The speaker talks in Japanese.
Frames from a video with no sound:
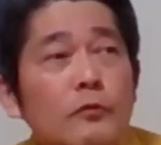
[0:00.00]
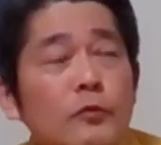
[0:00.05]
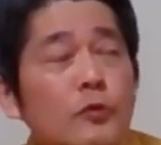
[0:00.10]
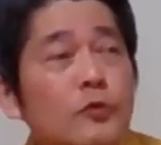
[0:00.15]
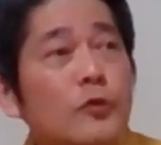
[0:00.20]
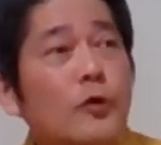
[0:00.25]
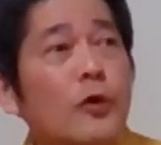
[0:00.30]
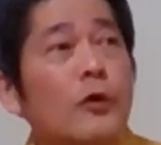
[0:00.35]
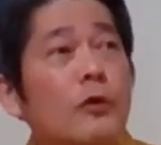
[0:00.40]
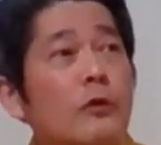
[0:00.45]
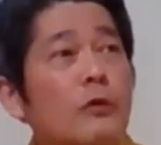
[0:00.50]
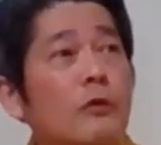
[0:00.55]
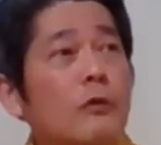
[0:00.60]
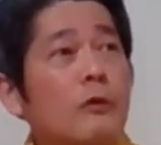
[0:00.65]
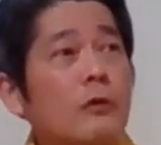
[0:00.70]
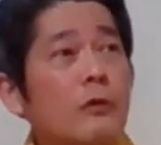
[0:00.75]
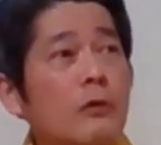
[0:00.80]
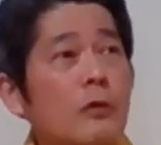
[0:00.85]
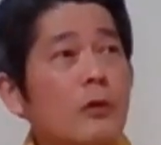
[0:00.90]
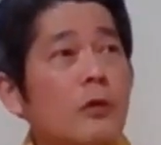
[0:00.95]
なんで
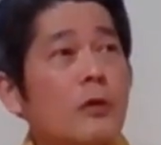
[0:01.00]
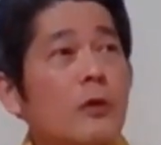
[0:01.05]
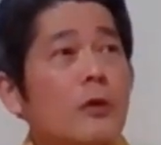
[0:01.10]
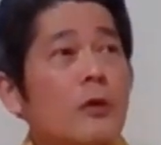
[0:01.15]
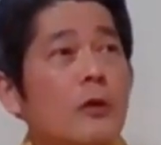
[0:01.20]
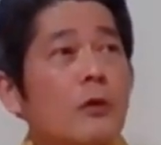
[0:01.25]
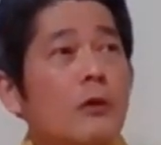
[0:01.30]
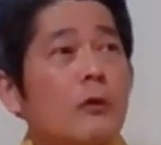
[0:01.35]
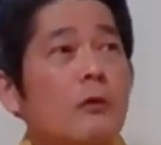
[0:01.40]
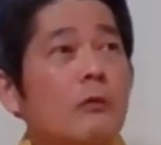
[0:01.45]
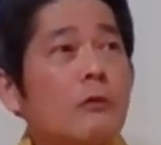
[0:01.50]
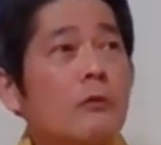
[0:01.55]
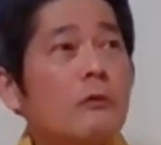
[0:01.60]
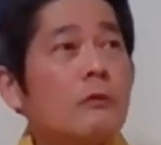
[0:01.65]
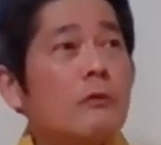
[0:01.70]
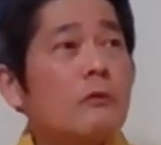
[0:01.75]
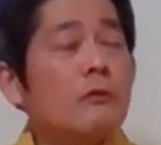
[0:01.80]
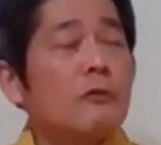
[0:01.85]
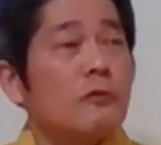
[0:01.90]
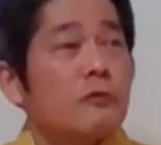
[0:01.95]
え
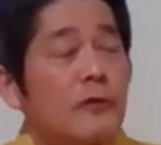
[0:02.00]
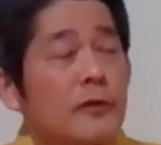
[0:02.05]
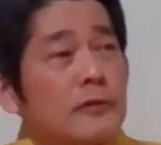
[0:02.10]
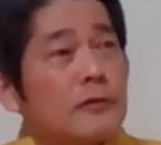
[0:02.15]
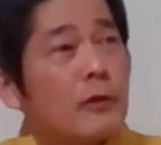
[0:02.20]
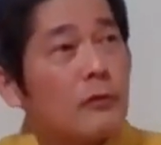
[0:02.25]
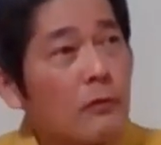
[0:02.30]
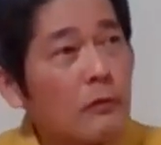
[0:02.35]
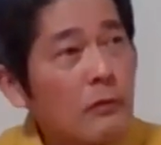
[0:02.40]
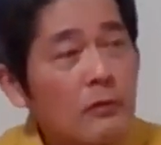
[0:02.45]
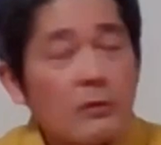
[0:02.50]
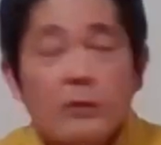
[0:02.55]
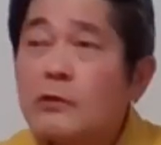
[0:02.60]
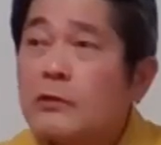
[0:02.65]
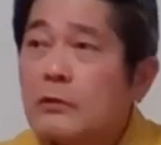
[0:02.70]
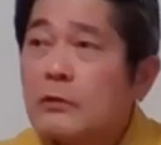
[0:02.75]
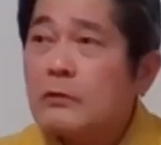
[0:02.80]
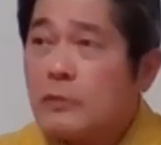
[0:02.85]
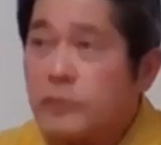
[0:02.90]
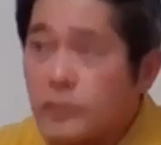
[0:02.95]
えー、6円だろ
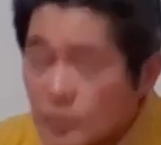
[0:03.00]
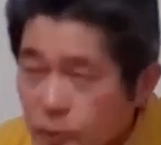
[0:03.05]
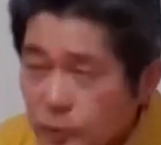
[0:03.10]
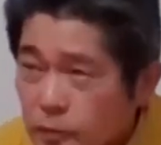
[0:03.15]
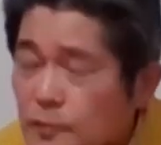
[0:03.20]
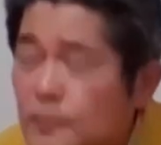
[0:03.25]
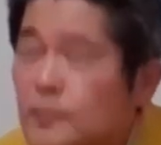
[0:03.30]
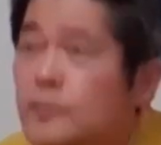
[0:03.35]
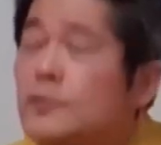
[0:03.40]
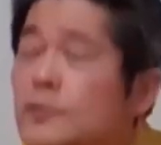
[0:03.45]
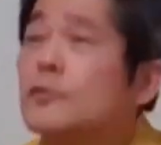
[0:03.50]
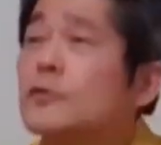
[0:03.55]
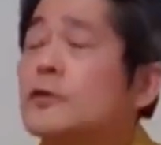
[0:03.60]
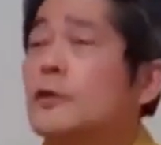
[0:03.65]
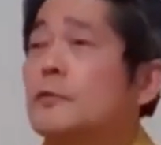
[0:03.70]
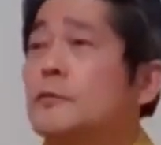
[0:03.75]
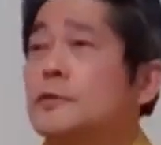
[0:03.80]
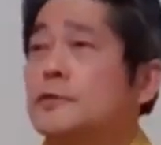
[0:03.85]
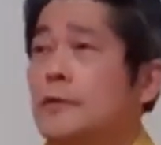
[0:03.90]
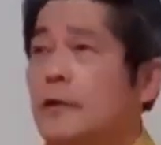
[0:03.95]
え、そう、そうでご
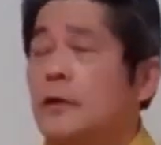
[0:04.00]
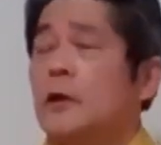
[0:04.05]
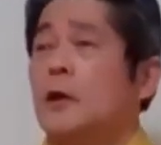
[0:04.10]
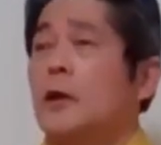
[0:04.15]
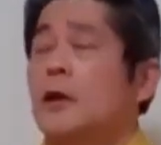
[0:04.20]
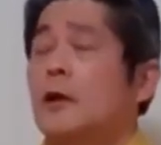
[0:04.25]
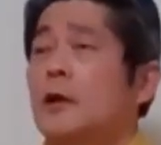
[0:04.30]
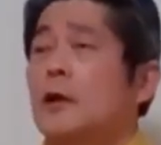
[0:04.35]
ざいますね。